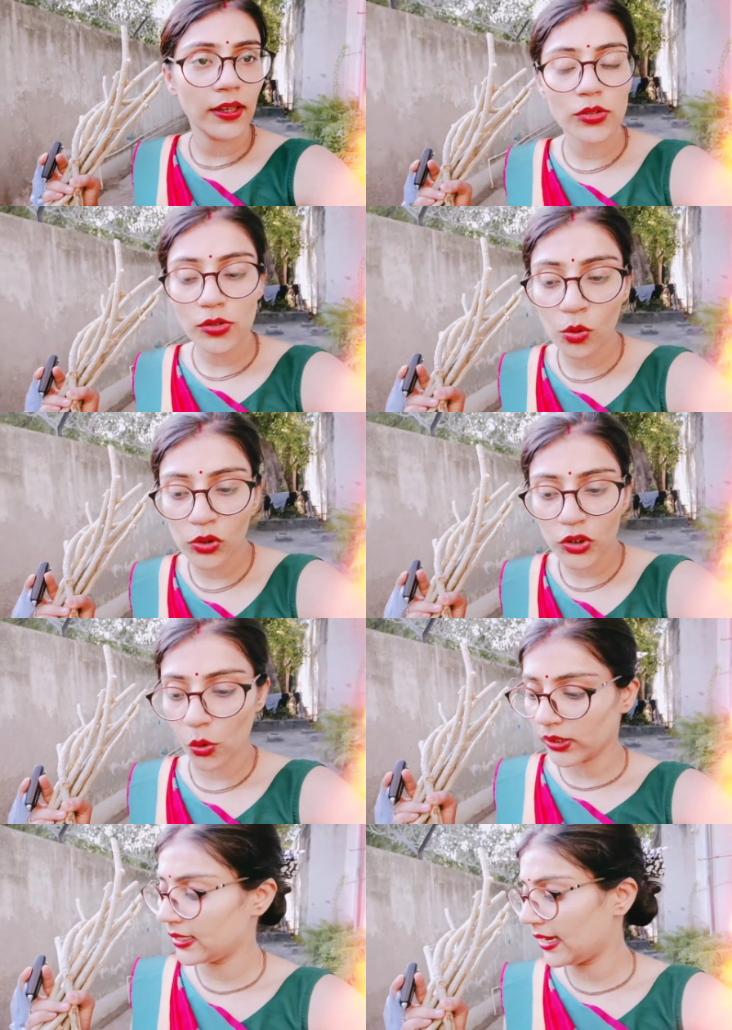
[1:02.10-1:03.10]
को स्कूल
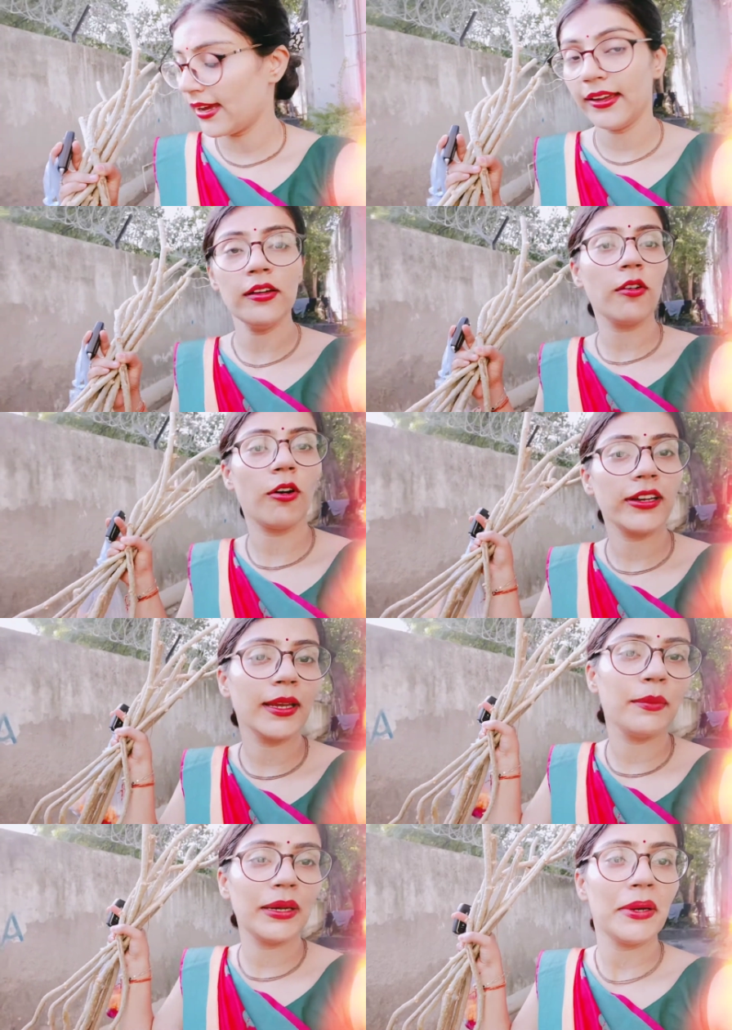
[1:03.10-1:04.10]
छोड़ दिया है और
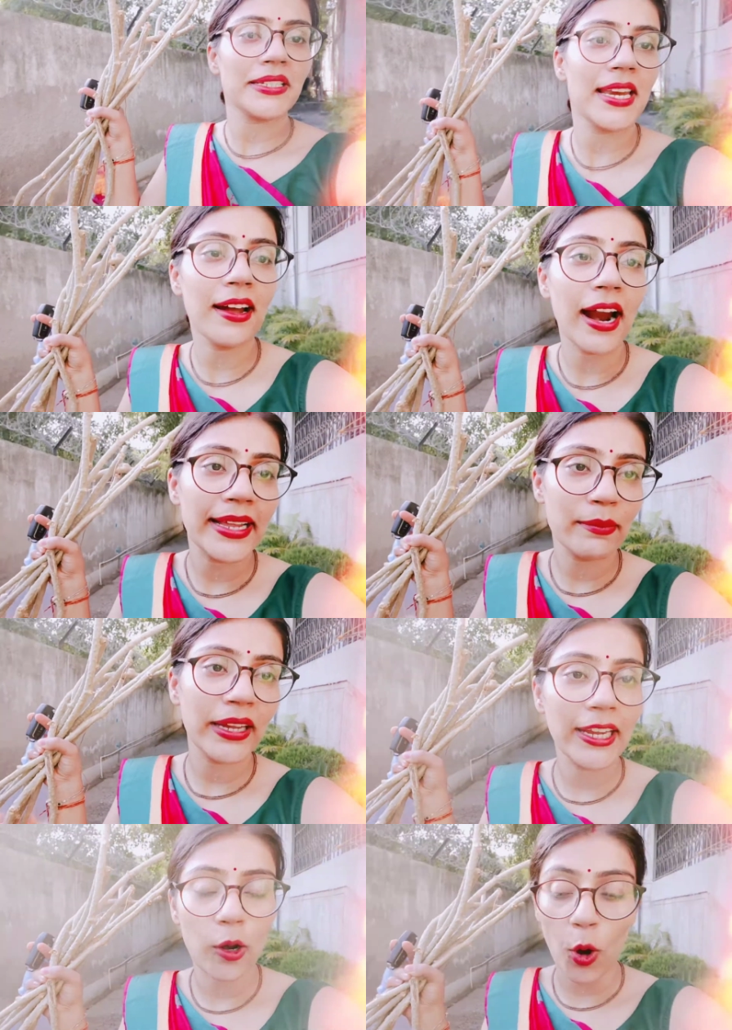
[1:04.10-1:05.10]
ये मेरे पास ना गाड़ी
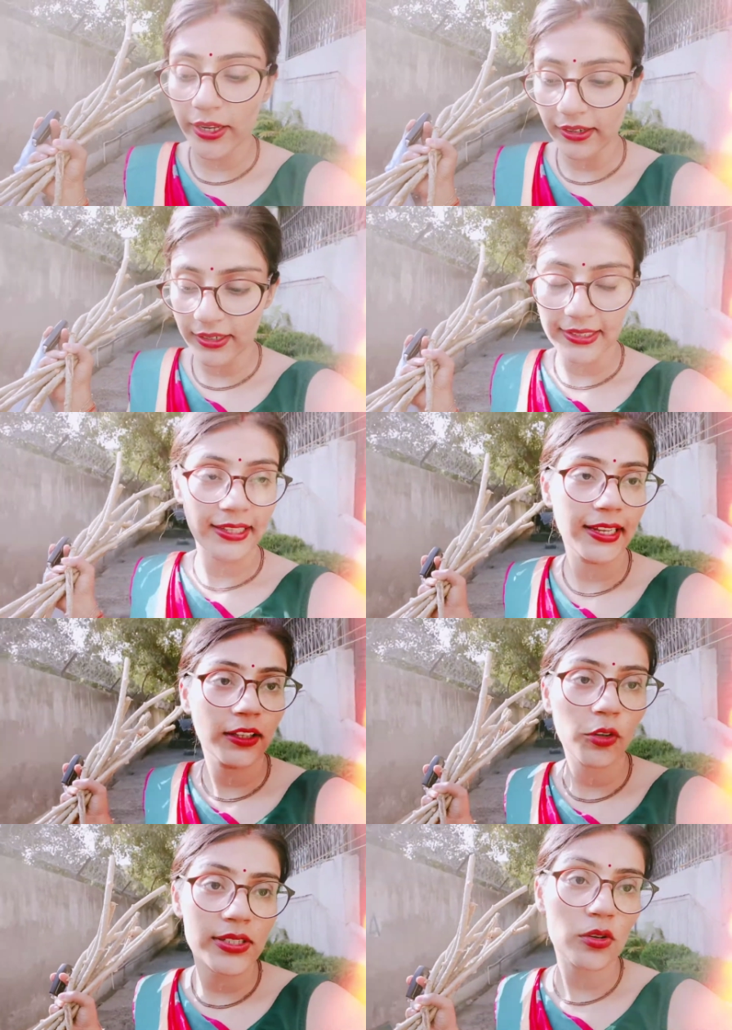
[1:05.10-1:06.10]
में गिलोय रखी थी
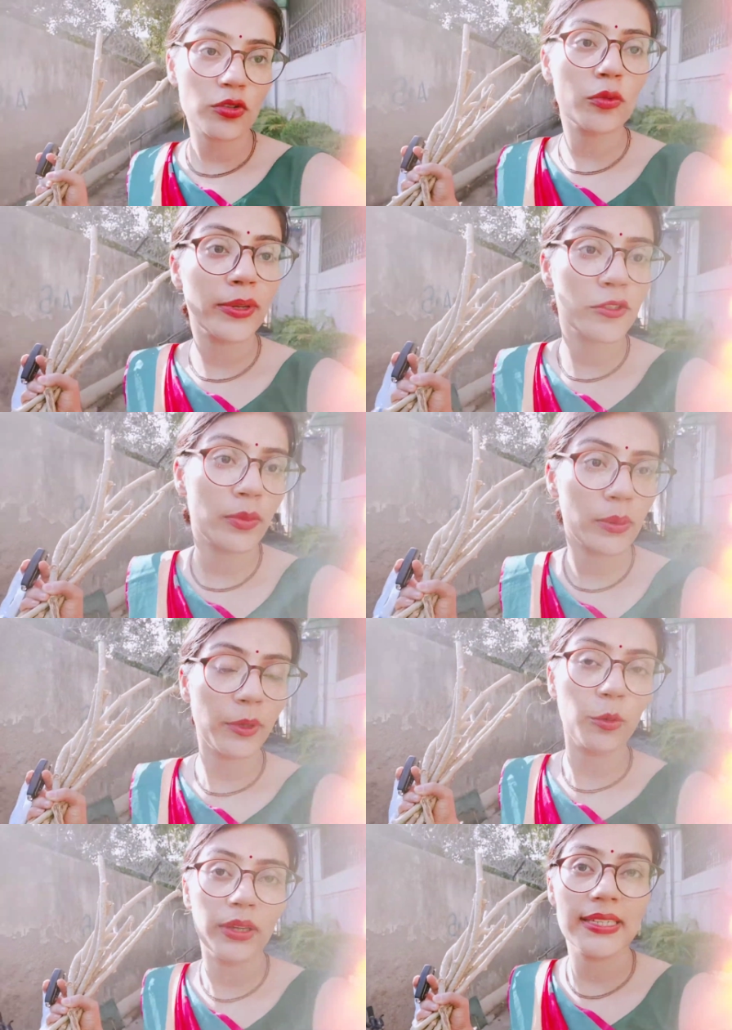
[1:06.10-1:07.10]
तो इसको सुबह सुबह
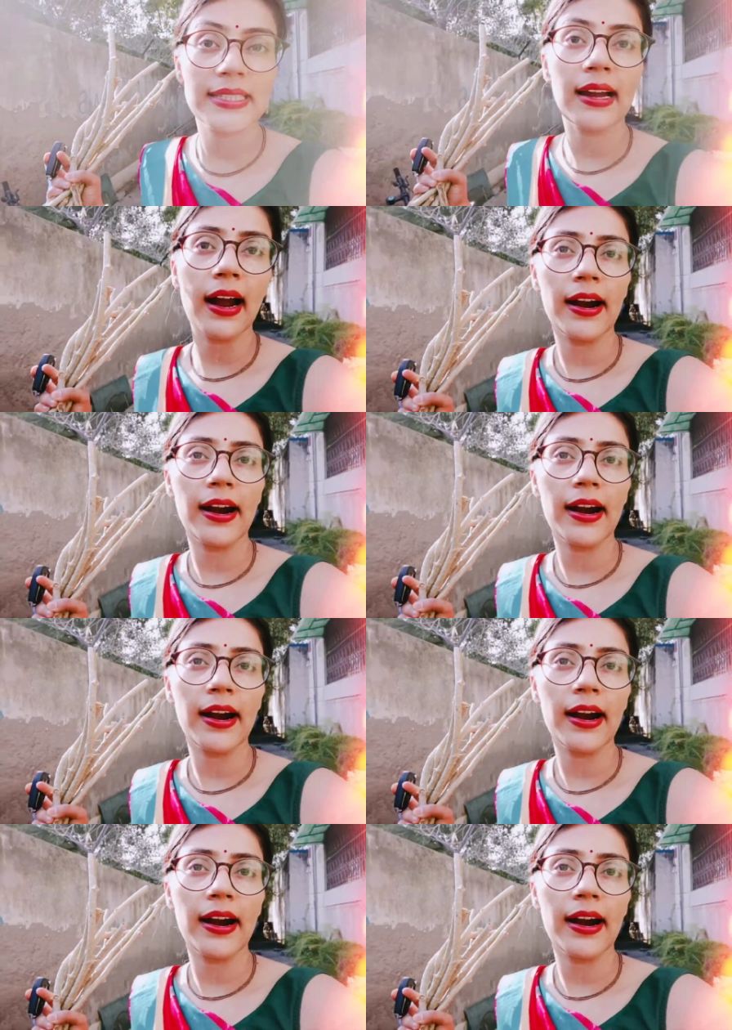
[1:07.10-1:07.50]
पीऊँगी इसका